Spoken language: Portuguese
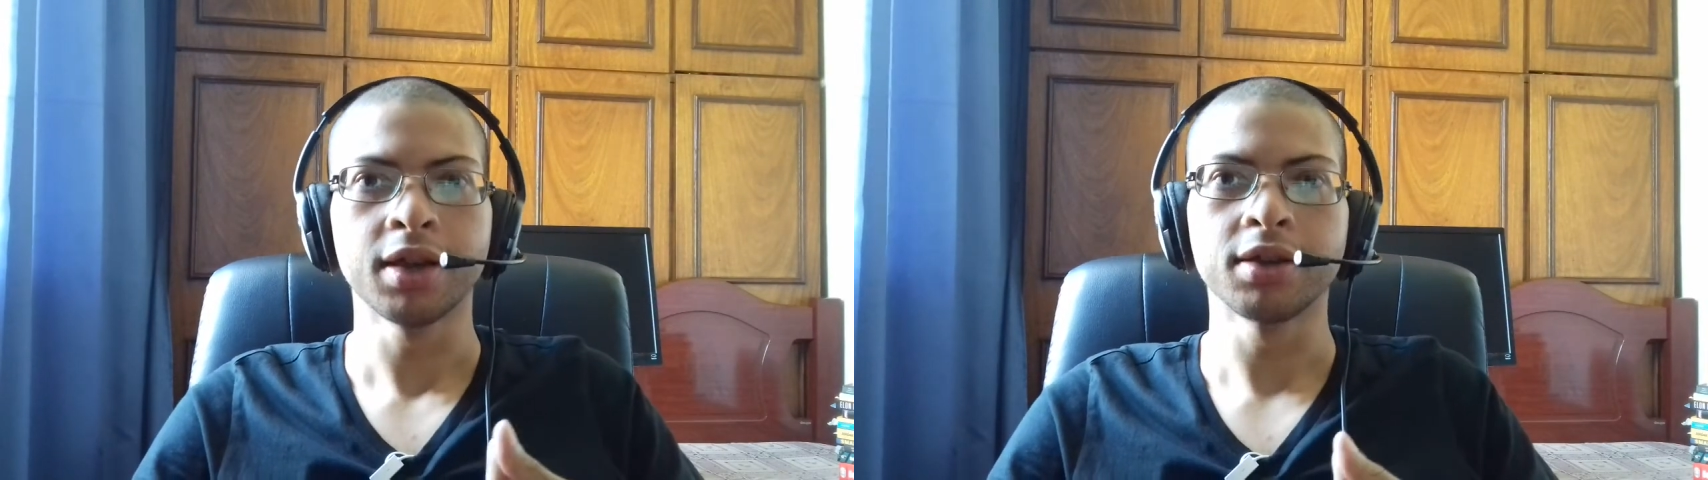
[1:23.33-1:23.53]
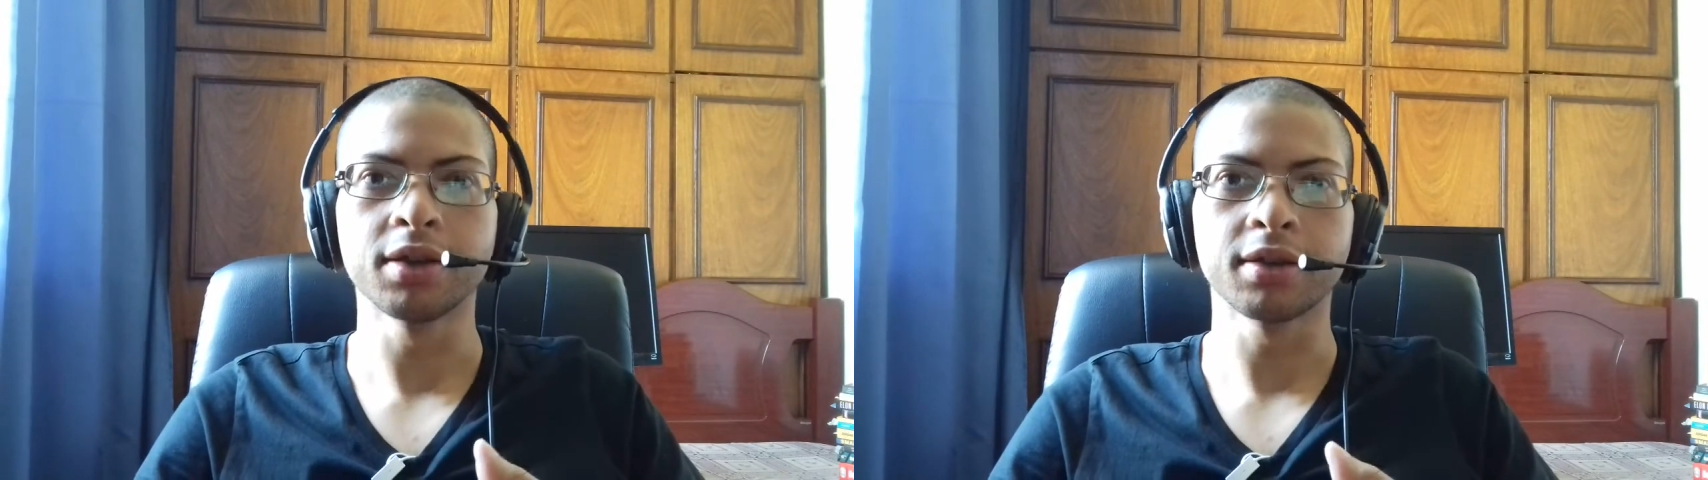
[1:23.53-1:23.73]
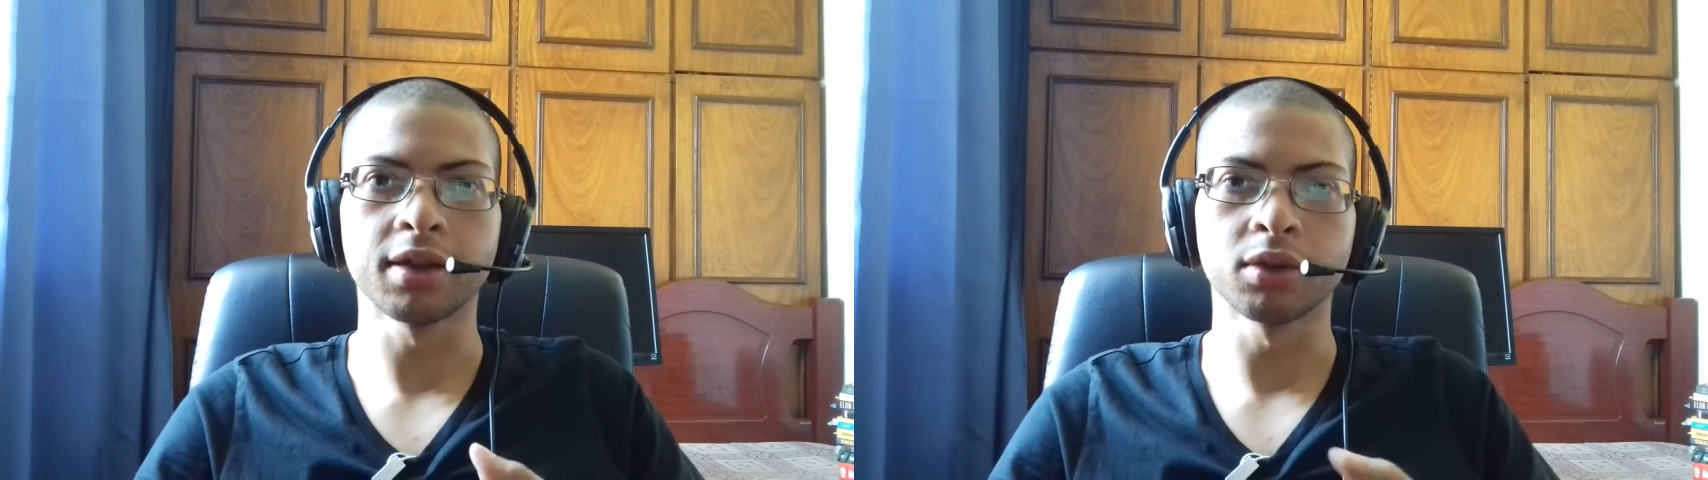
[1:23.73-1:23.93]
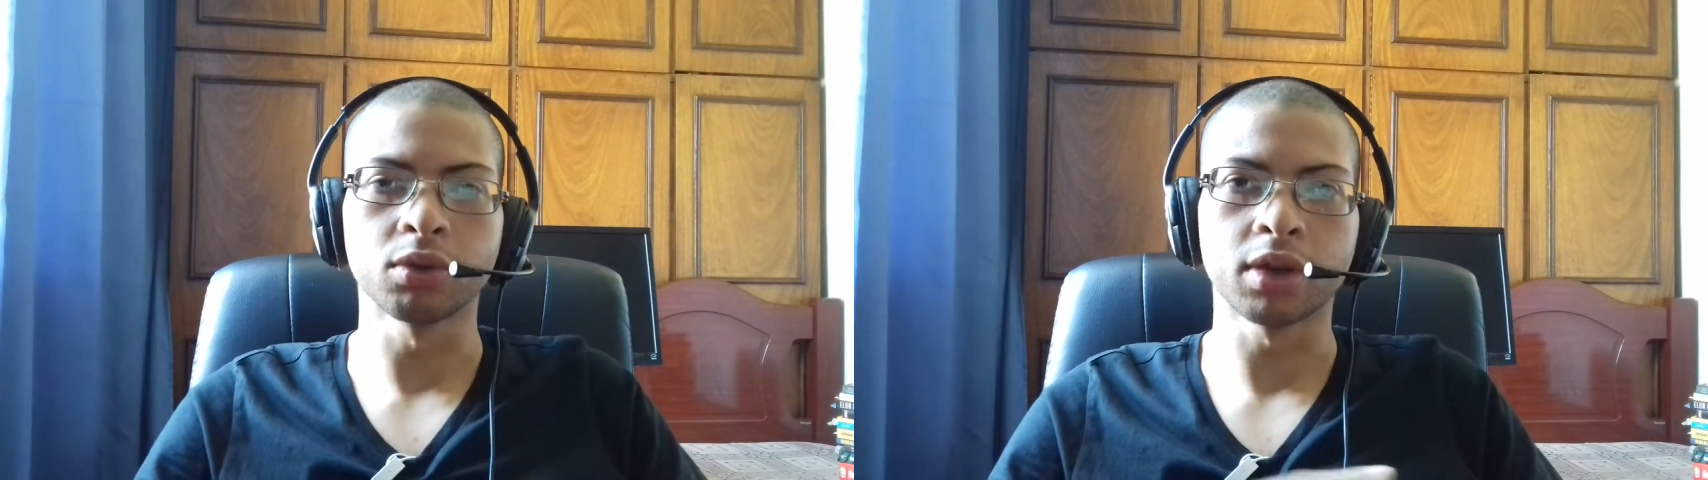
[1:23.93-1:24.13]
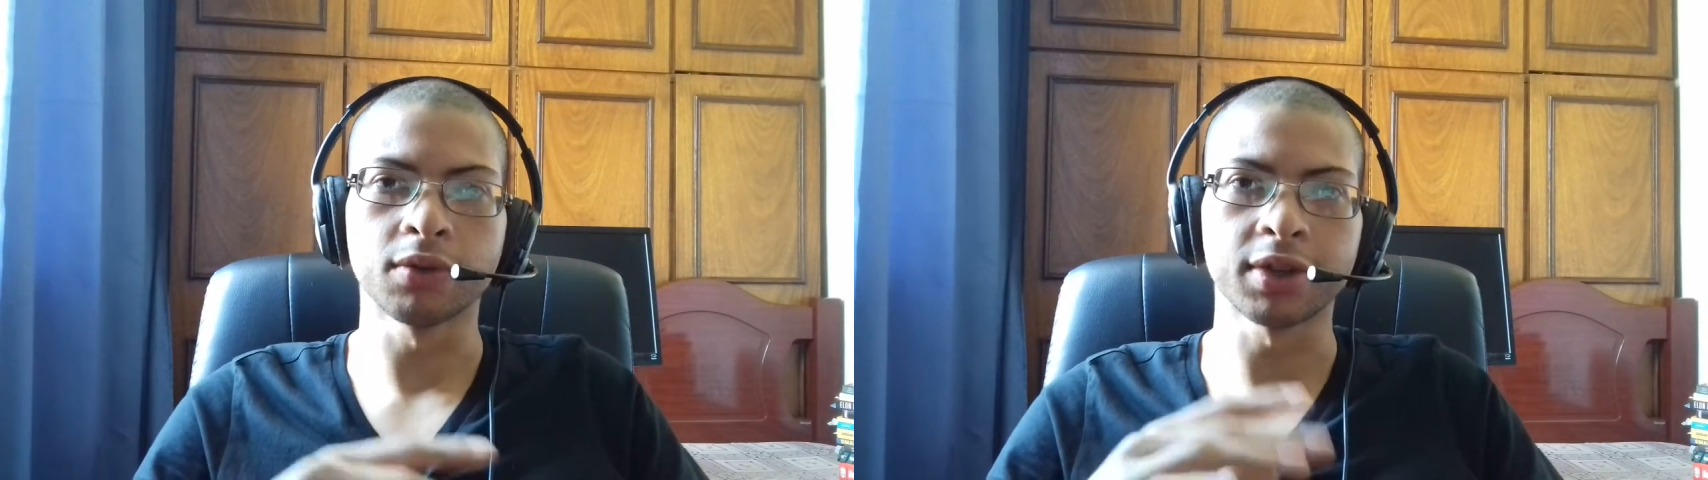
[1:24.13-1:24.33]

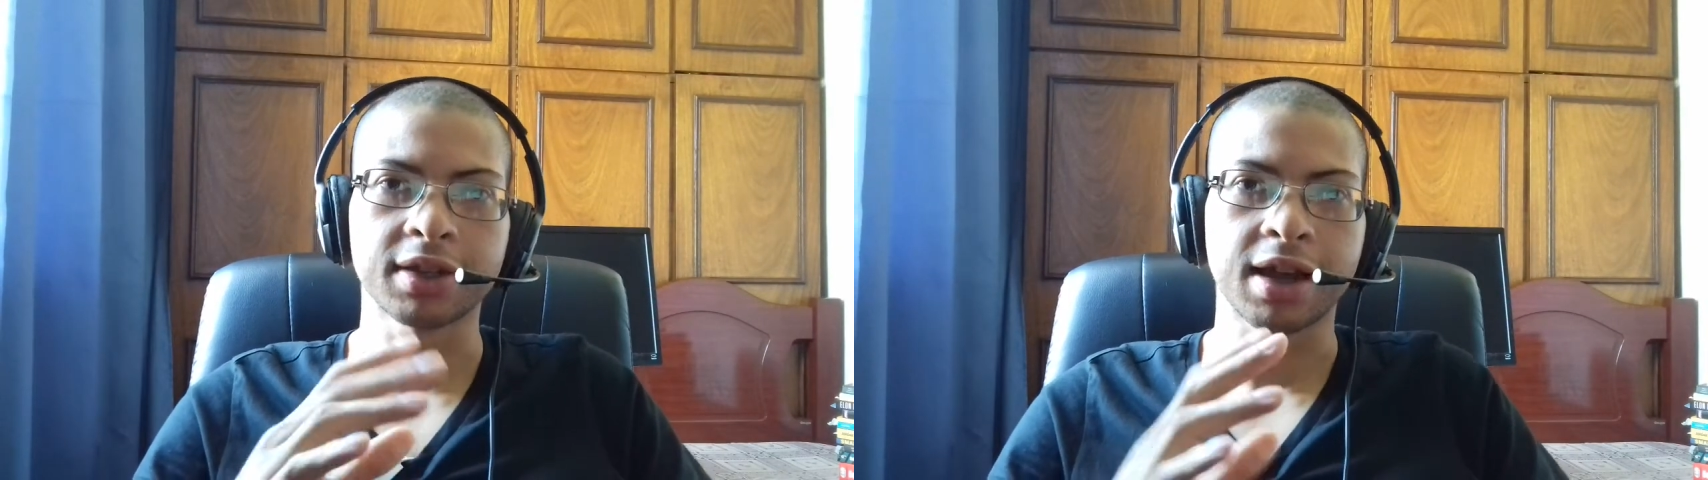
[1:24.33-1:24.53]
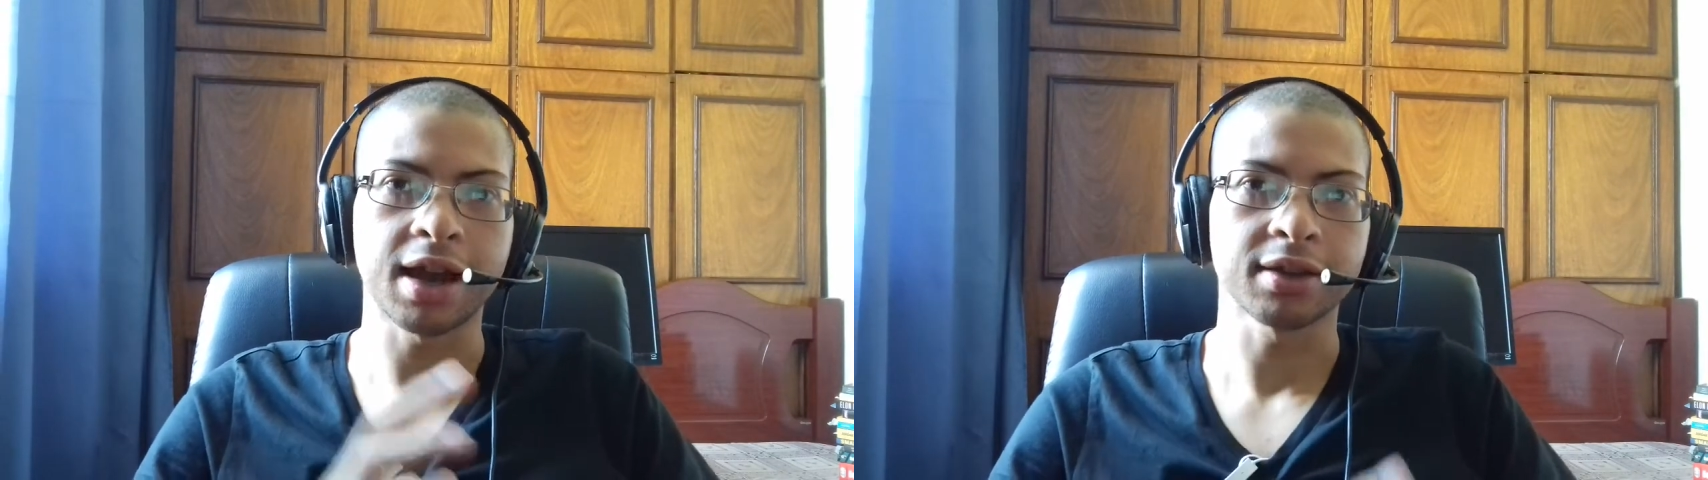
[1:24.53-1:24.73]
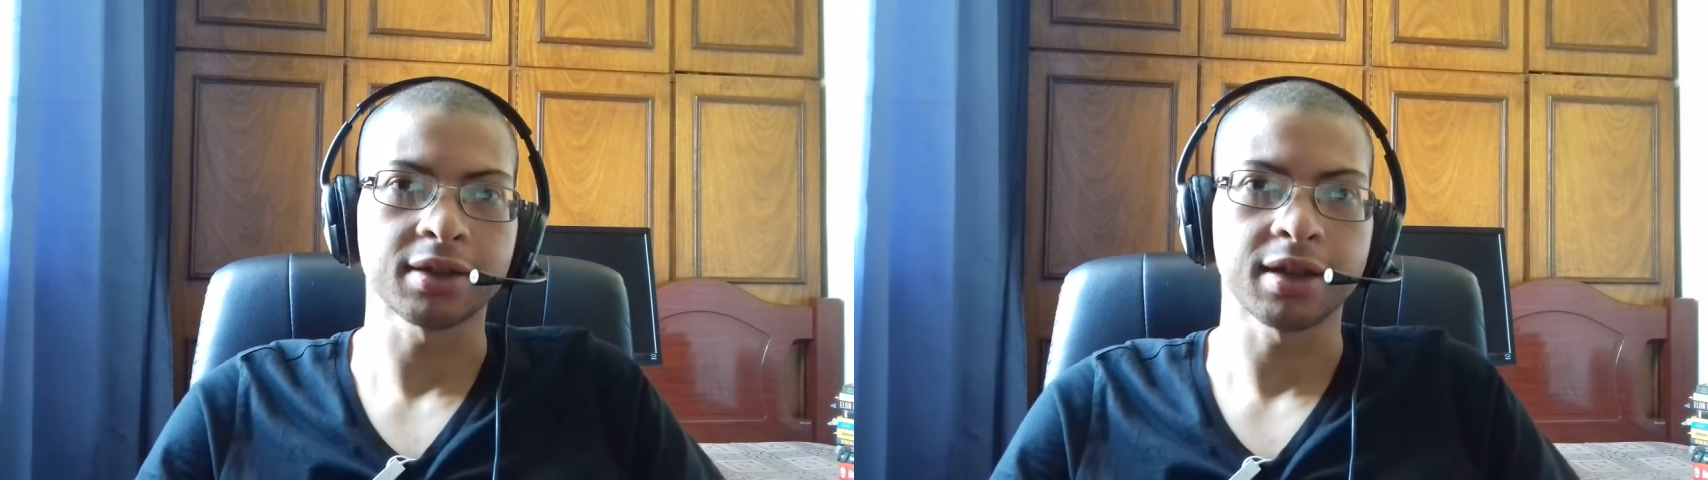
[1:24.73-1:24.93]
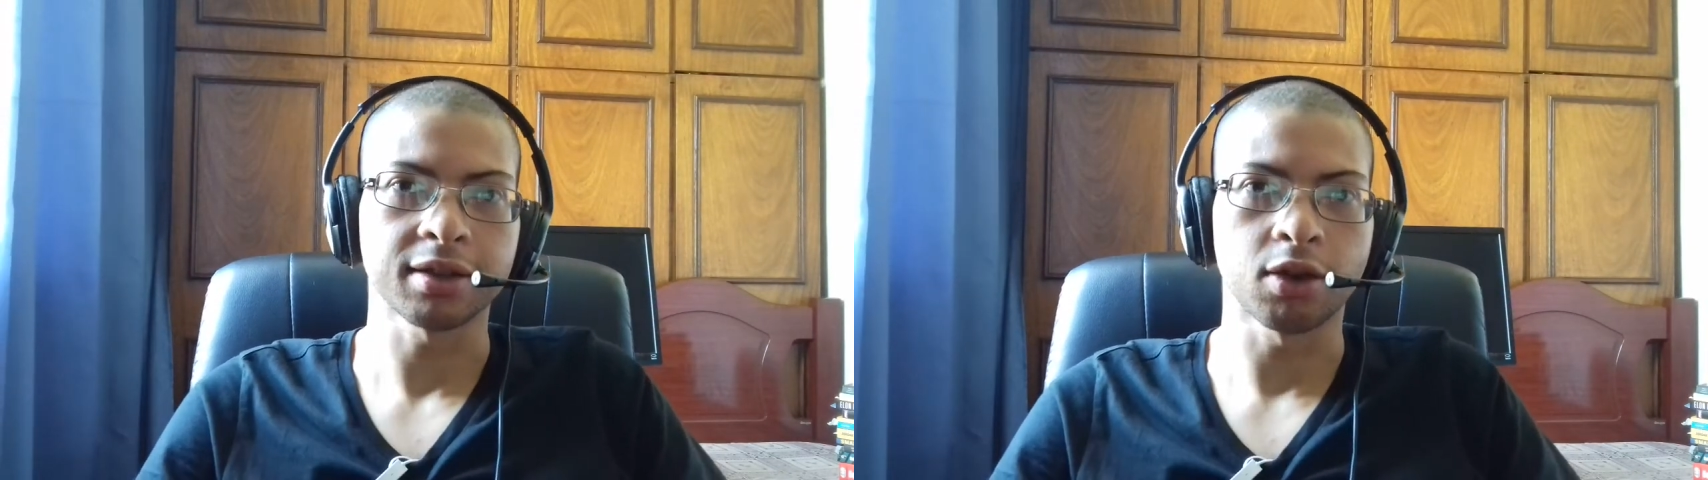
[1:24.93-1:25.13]
dizendo o que você acha dessa